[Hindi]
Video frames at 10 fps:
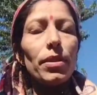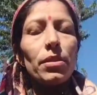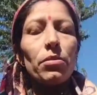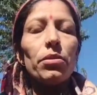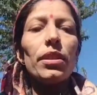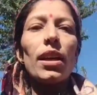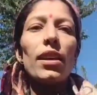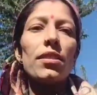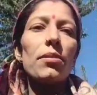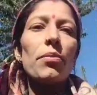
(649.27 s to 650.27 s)
बट होता
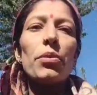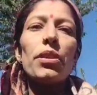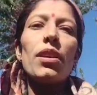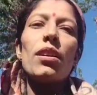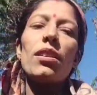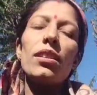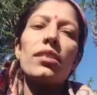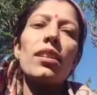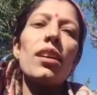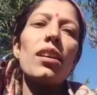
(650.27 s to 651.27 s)
ही है जब कोई
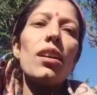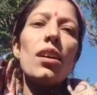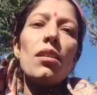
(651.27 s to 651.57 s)
इतना